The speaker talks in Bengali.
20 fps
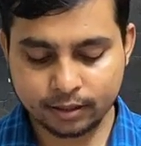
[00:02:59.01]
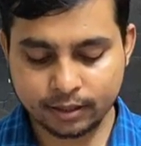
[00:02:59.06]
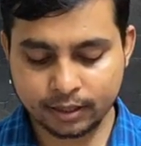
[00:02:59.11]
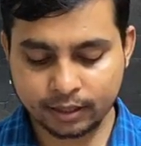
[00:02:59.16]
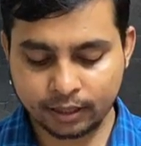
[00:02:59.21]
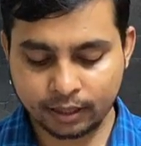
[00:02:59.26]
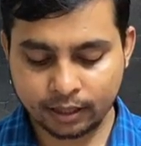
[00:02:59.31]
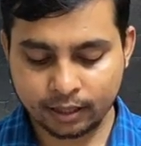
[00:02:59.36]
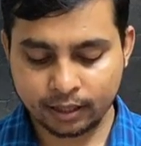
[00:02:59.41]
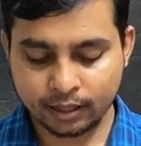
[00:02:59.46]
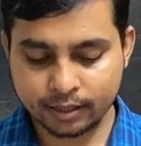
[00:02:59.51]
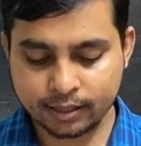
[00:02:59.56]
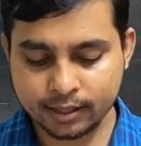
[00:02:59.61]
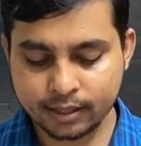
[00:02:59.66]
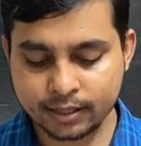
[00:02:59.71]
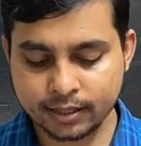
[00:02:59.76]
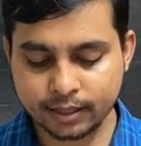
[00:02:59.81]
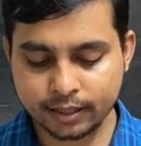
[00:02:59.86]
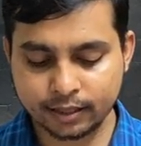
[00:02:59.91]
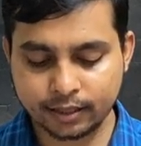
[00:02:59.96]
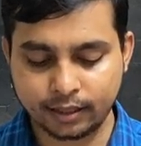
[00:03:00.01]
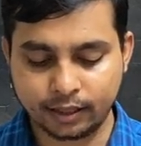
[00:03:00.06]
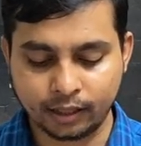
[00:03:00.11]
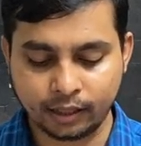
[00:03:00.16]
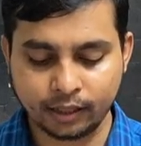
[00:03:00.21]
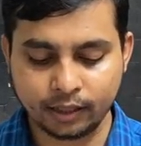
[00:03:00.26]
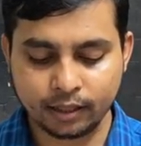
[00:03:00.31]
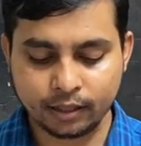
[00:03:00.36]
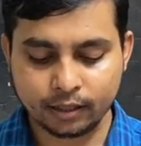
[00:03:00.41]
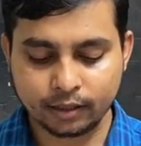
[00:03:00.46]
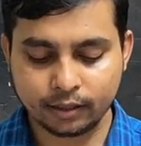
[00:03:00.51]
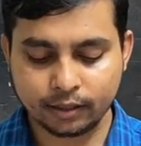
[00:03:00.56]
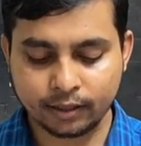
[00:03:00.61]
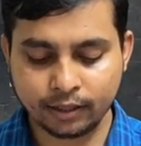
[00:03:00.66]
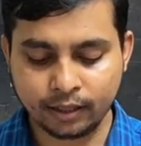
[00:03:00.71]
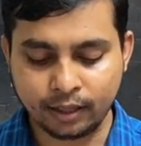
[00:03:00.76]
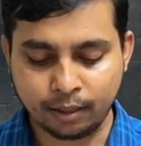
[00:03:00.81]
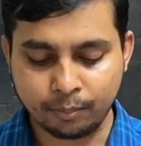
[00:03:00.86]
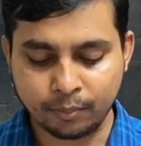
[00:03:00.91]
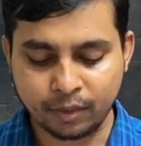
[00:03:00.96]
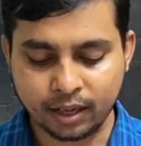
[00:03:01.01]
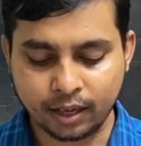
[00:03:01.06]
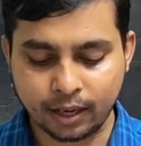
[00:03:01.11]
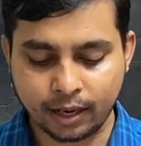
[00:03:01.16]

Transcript: জেনারেল আছে জেনারেলে দেন আমরা